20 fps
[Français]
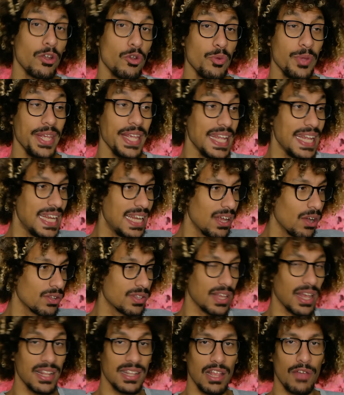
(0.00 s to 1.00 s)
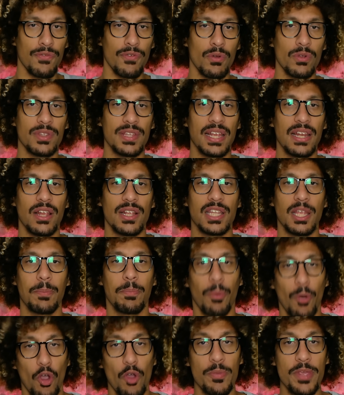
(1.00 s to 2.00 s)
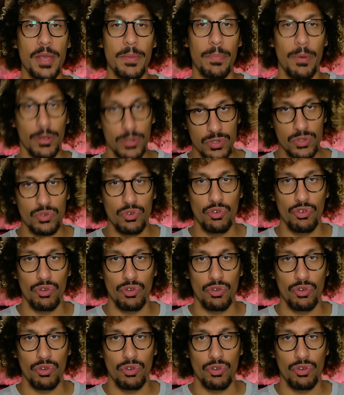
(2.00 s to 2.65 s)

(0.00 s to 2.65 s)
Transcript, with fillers: lui, il est en train d'affronter l'un des premiers boss du